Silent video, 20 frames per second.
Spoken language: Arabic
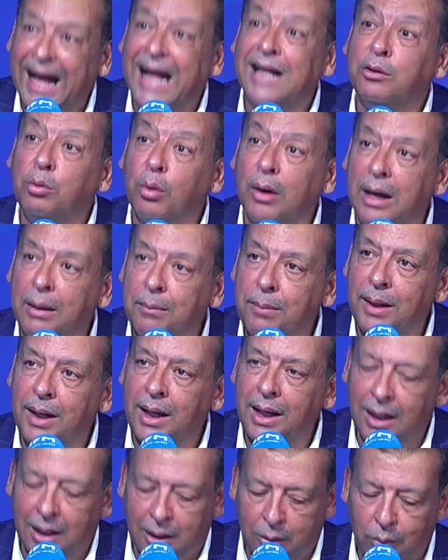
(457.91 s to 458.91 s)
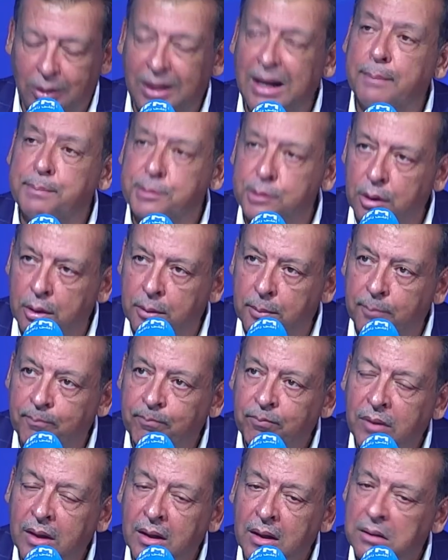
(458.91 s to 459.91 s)
عنده قابليه انه يلابسورب
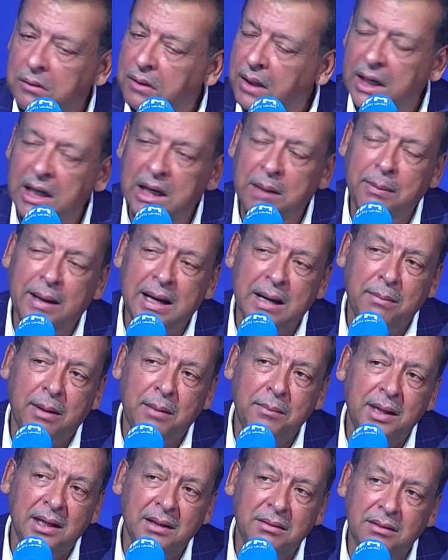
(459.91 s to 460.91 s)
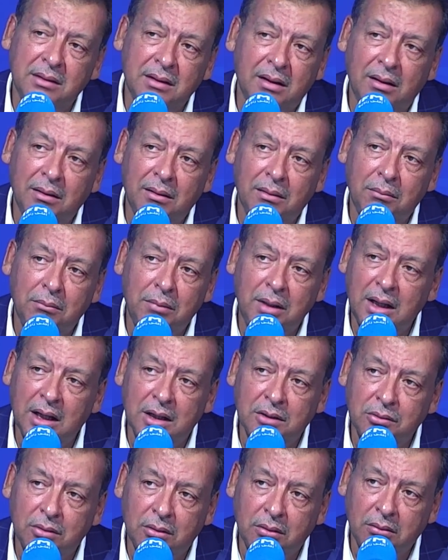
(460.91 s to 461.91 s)
تقريبا 400 آه، مليار
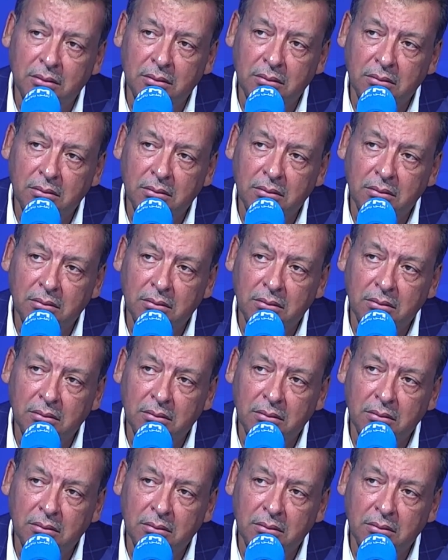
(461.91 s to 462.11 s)
طن